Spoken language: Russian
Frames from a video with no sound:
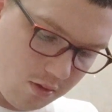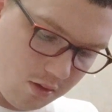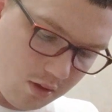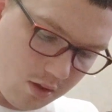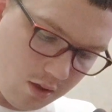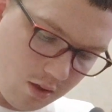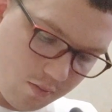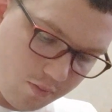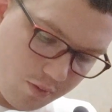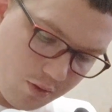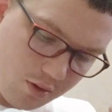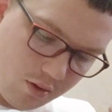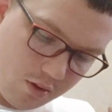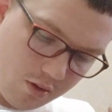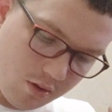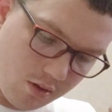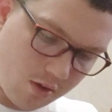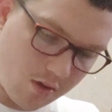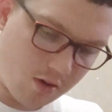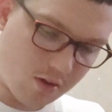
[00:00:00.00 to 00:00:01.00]
А,
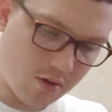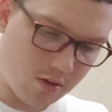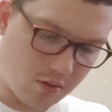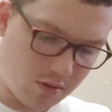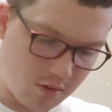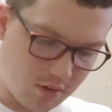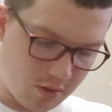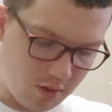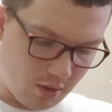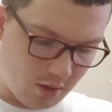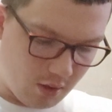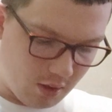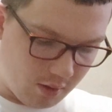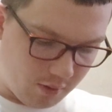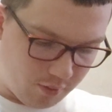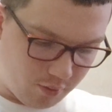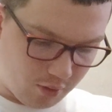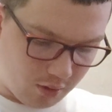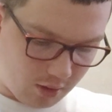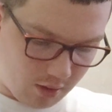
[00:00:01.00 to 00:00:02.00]
подождите.
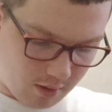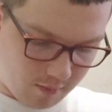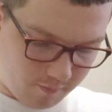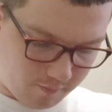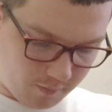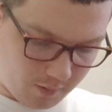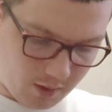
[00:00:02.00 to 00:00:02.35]
Все это